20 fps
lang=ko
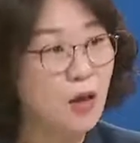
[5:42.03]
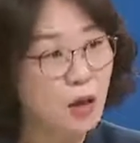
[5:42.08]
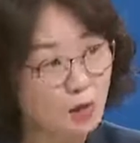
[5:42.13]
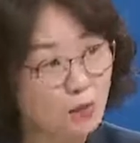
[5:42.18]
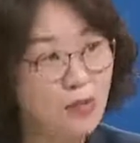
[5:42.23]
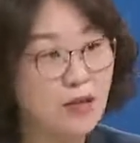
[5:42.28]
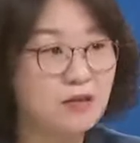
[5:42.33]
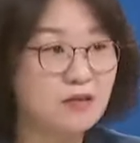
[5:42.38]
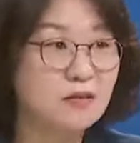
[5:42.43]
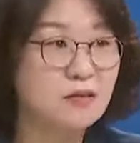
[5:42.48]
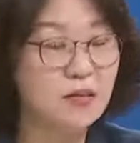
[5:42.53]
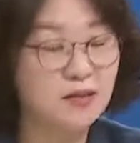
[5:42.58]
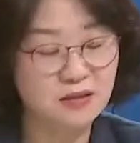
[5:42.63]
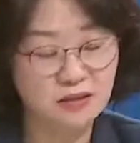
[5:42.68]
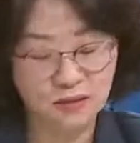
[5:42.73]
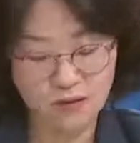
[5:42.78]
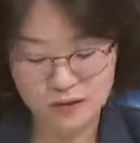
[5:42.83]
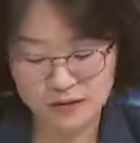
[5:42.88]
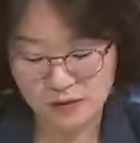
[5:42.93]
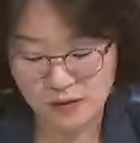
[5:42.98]
말씀하신
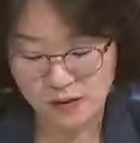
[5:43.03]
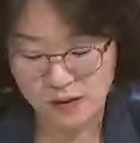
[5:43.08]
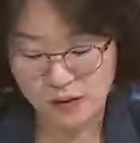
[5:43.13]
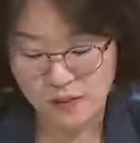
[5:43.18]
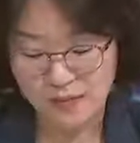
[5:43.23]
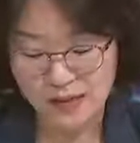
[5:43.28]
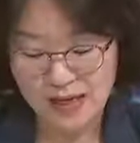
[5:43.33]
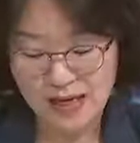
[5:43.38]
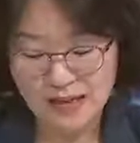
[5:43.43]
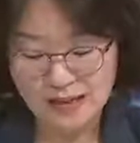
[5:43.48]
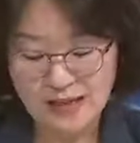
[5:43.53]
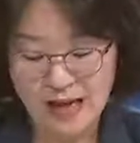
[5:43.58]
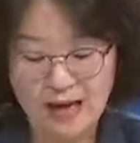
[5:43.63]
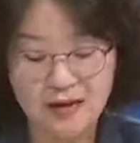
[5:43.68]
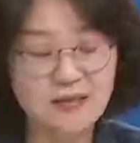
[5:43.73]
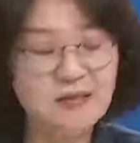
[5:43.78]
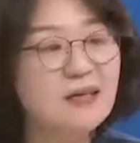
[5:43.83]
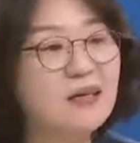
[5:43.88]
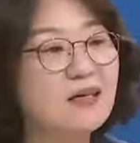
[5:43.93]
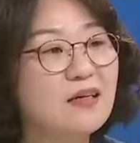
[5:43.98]
것처럼
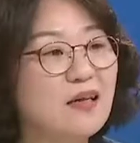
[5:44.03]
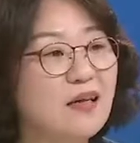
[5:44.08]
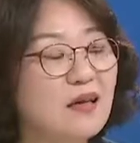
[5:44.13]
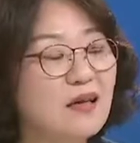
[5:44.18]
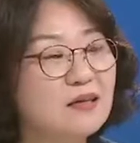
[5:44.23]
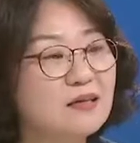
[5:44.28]
당장의